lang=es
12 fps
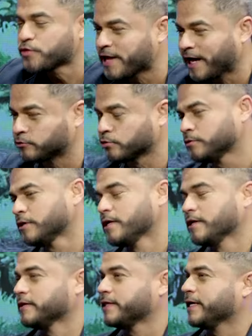dato
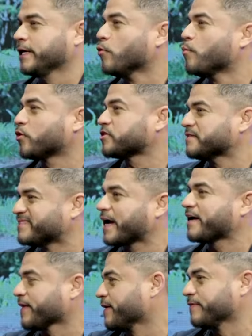de un porcentaje
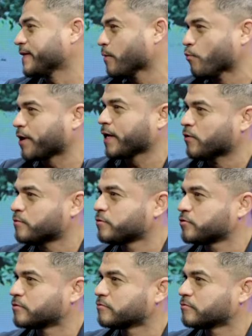de gente que muere de lupus.